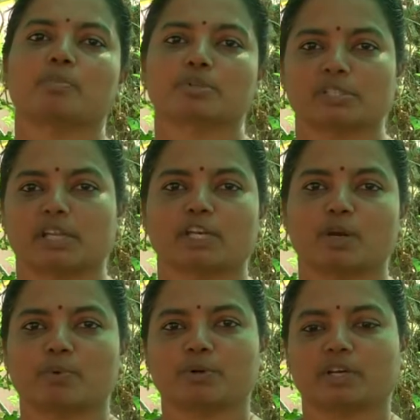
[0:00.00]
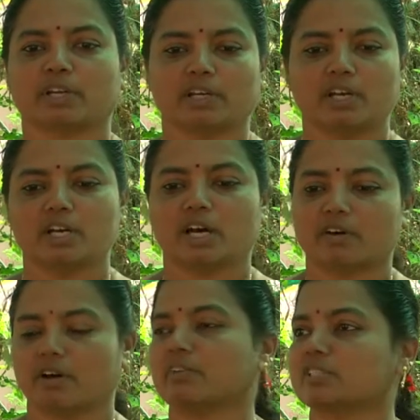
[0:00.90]
கம்போஸ்ட் நிறையா போட்டிங்கன்னா
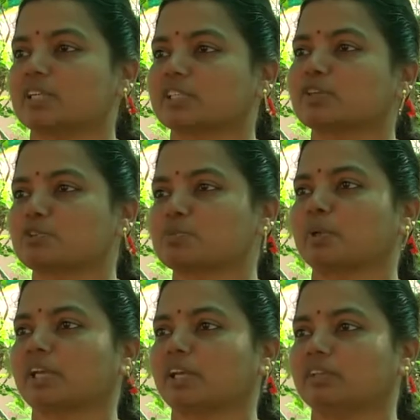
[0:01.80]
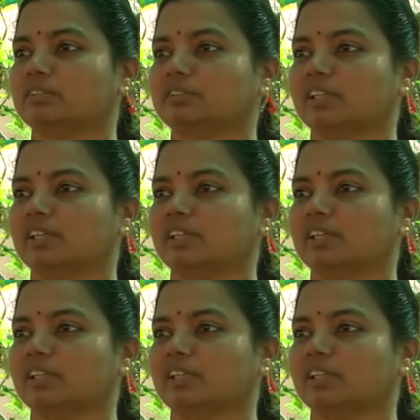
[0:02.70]
அவசரத்துக்கு யூஸ் பண்ணிக்கலாம்